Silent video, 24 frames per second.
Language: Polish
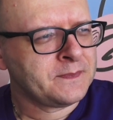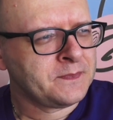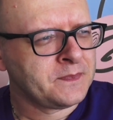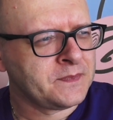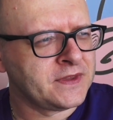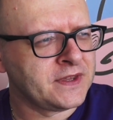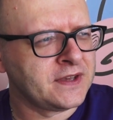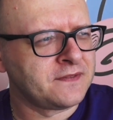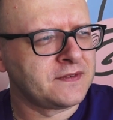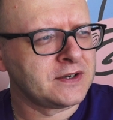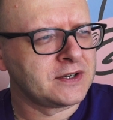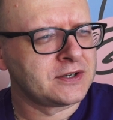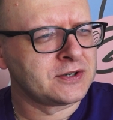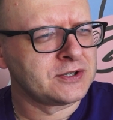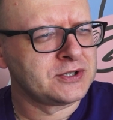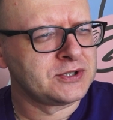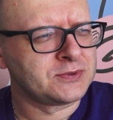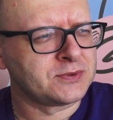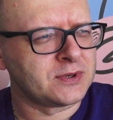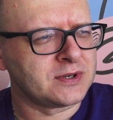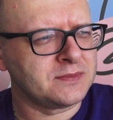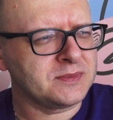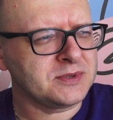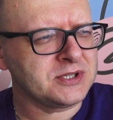nie
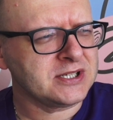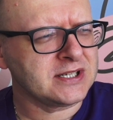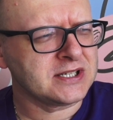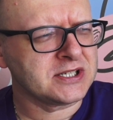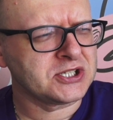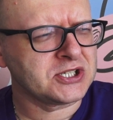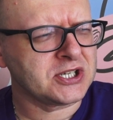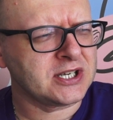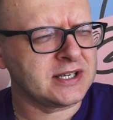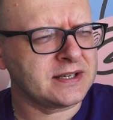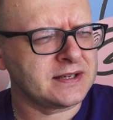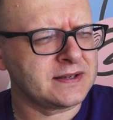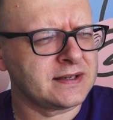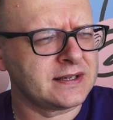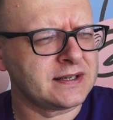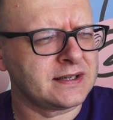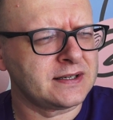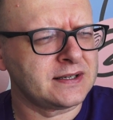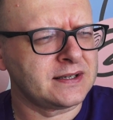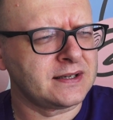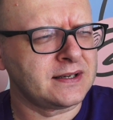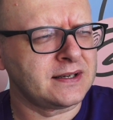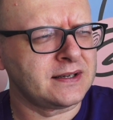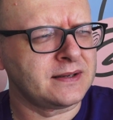wychodziło. I myślę, że
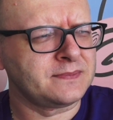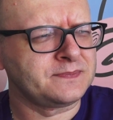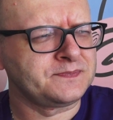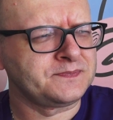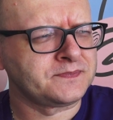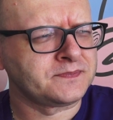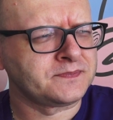e,